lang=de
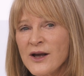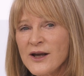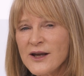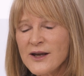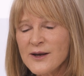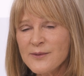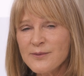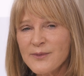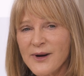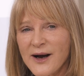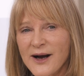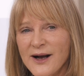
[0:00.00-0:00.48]

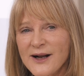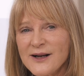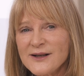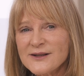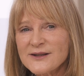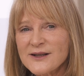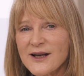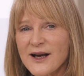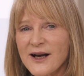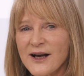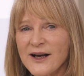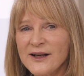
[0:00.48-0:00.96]
im
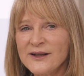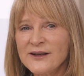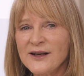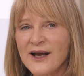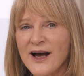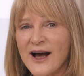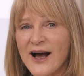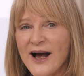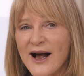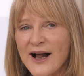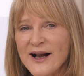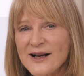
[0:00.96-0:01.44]
Alter an
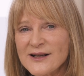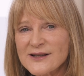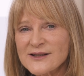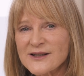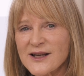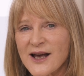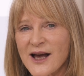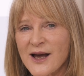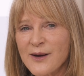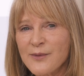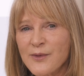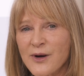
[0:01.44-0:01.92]

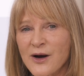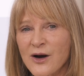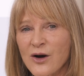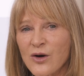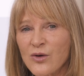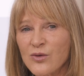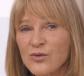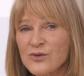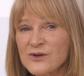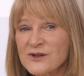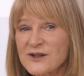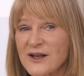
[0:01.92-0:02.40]

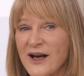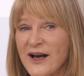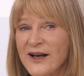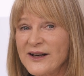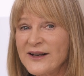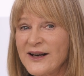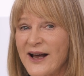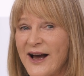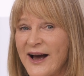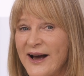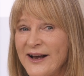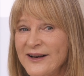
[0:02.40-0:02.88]
Alzheimer und
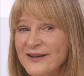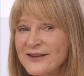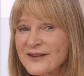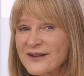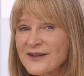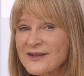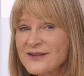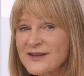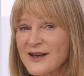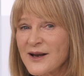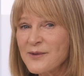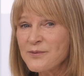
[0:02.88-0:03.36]
an
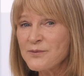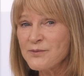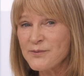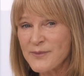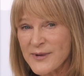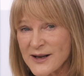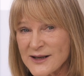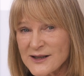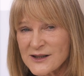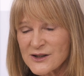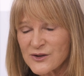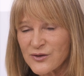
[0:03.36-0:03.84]
anderen
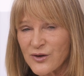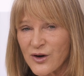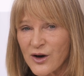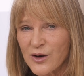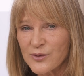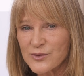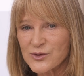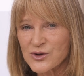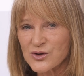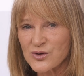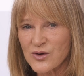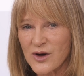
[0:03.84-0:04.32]

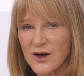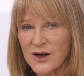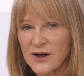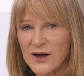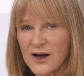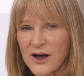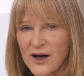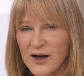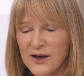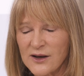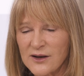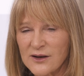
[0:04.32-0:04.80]
Demenzformen zu
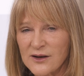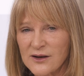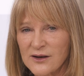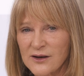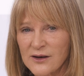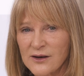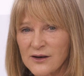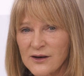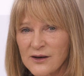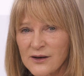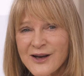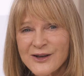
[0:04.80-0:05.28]

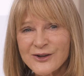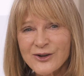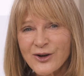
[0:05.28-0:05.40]
erkranken.